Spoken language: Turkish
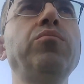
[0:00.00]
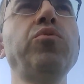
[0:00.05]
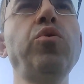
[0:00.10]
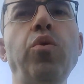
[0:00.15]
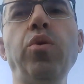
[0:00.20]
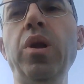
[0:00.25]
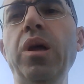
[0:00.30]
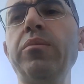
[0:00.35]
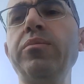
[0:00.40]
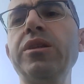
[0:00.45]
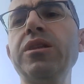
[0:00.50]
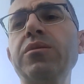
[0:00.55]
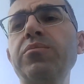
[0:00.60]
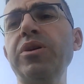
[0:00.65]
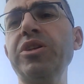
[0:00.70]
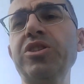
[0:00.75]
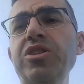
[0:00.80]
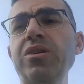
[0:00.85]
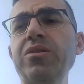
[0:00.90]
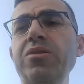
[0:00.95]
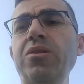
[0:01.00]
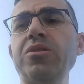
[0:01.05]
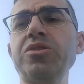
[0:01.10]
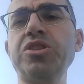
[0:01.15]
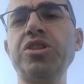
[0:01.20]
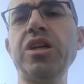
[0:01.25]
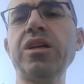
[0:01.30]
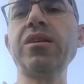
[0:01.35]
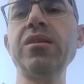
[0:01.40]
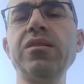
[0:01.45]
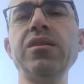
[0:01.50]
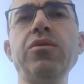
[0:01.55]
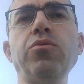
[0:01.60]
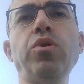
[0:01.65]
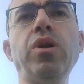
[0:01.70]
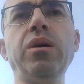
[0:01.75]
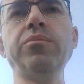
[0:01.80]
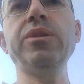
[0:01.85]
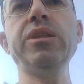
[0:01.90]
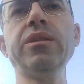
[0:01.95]
olabilir. Başarılı şekilde
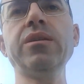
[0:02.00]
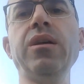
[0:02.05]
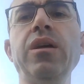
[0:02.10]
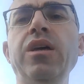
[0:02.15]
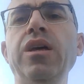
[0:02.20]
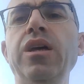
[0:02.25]
olabilir.